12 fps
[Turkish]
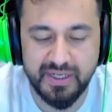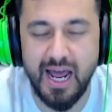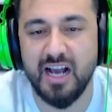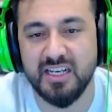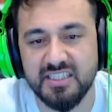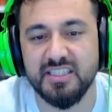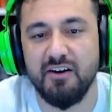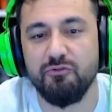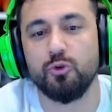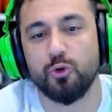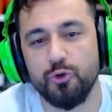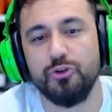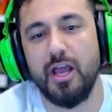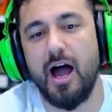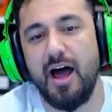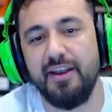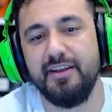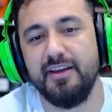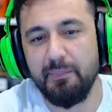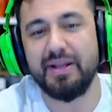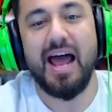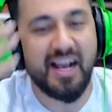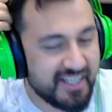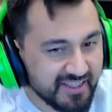bırakın da vurun yani.
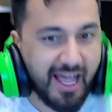Bırakın